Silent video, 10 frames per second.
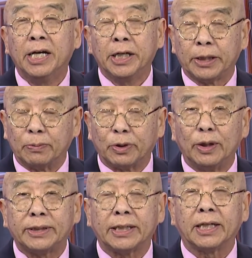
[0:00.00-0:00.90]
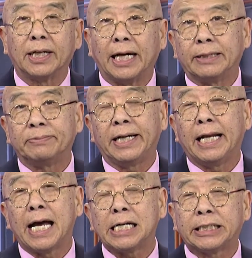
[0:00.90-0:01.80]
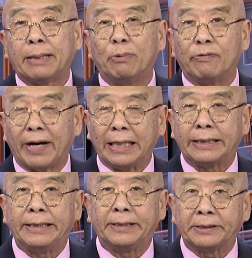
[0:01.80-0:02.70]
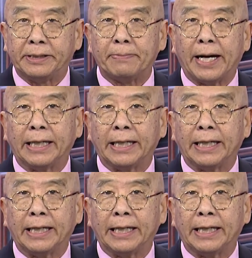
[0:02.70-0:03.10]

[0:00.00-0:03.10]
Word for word: chúng tôi sẽ trở lại trong giây lát sau một vài tin tức thương mại